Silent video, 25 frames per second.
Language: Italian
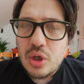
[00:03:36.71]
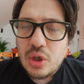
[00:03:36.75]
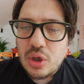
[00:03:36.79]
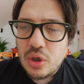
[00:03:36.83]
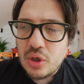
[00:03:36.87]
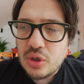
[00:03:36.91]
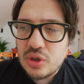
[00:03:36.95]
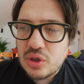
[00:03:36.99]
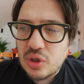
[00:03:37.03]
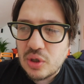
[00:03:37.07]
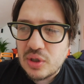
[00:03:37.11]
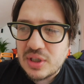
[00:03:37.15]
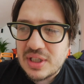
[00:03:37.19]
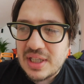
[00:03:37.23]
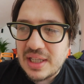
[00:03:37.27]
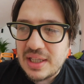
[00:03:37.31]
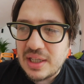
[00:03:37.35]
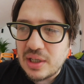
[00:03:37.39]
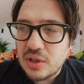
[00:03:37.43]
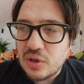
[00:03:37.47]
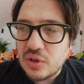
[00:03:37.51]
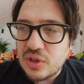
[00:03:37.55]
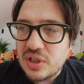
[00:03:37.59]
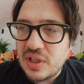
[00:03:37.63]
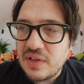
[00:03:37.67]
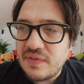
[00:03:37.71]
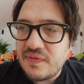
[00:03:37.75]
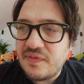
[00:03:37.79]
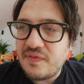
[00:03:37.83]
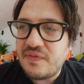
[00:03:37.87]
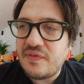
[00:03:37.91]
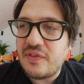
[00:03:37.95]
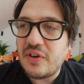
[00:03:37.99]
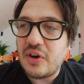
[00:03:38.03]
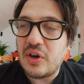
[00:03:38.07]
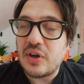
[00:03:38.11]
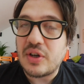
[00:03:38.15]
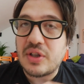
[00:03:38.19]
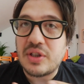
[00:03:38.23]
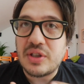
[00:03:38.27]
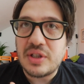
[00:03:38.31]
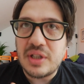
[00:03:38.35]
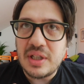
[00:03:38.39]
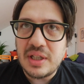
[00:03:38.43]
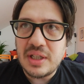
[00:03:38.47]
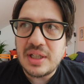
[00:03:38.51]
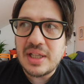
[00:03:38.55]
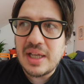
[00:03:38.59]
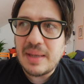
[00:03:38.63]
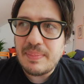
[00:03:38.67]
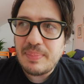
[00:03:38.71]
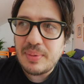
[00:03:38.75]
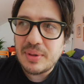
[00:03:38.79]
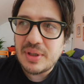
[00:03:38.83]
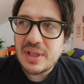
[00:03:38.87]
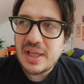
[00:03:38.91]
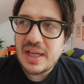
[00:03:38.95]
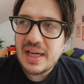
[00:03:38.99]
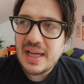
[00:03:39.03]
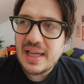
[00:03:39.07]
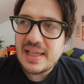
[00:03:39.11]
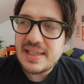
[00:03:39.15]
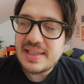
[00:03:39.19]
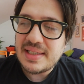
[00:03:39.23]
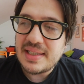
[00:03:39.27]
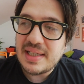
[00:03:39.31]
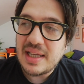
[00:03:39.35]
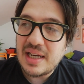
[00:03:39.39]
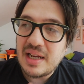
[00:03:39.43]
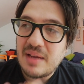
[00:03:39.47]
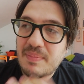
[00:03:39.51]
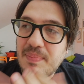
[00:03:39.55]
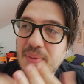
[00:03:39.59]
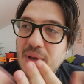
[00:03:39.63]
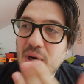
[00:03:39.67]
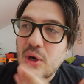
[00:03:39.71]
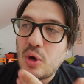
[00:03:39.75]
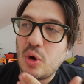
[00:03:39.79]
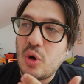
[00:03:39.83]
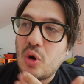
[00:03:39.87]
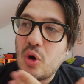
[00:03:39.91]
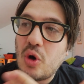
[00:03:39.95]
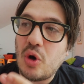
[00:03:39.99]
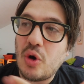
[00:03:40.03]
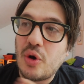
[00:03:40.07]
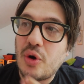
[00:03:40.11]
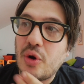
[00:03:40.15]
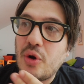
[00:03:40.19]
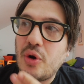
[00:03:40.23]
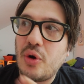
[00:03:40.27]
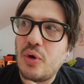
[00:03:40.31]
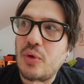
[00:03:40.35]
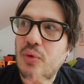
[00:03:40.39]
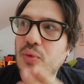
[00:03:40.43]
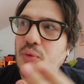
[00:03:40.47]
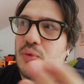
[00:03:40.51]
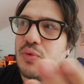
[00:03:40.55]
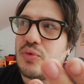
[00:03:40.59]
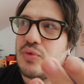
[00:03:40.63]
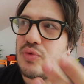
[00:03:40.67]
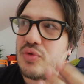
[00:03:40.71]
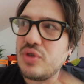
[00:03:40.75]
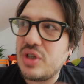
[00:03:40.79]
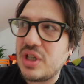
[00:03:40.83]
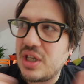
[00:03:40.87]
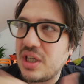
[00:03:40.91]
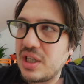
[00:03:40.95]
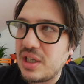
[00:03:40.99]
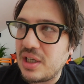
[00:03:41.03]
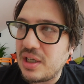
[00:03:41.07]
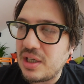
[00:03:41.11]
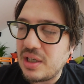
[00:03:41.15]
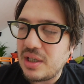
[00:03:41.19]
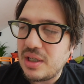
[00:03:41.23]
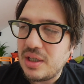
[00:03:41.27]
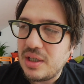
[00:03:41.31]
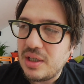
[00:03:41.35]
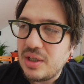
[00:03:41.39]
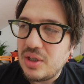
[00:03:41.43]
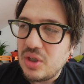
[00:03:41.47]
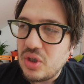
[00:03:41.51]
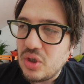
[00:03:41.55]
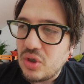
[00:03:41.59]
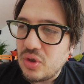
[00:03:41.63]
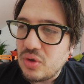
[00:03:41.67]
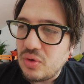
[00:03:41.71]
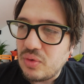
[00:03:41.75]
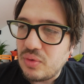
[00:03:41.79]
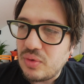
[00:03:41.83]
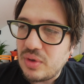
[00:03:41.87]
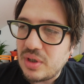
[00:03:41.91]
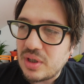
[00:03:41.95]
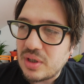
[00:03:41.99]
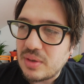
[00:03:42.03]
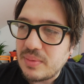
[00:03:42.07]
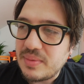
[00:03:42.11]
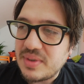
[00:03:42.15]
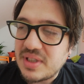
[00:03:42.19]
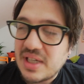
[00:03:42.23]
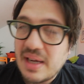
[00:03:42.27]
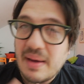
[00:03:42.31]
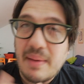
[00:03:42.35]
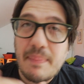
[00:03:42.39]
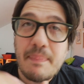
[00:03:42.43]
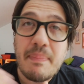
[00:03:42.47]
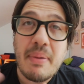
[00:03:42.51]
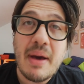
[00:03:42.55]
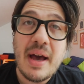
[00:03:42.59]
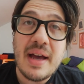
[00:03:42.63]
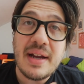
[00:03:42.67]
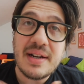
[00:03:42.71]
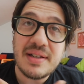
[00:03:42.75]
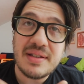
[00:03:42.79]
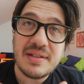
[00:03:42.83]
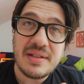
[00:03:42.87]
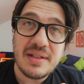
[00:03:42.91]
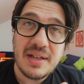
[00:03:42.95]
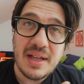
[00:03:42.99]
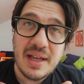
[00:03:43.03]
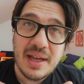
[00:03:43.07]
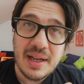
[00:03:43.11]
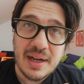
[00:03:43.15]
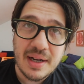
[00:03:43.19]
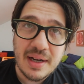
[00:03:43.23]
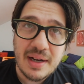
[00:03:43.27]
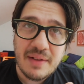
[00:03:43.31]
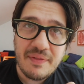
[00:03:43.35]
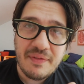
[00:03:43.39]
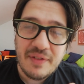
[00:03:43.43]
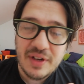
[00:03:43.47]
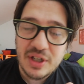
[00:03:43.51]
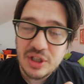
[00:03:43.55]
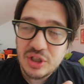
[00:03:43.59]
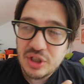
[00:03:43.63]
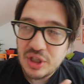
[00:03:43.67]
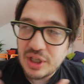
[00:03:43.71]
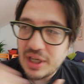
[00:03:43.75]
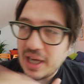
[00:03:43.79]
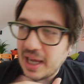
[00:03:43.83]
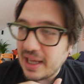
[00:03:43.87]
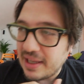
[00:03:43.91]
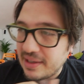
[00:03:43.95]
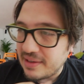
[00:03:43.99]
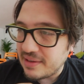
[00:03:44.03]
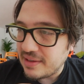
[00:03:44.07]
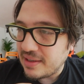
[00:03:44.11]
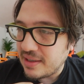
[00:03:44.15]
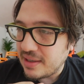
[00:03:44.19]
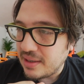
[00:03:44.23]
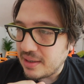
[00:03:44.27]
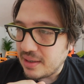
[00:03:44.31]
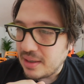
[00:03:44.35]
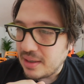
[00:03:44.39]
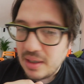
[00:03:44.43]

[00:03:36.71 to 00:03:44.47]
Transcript: non sono stati così forti da poter essere per loro un un chiama, partner affascinante.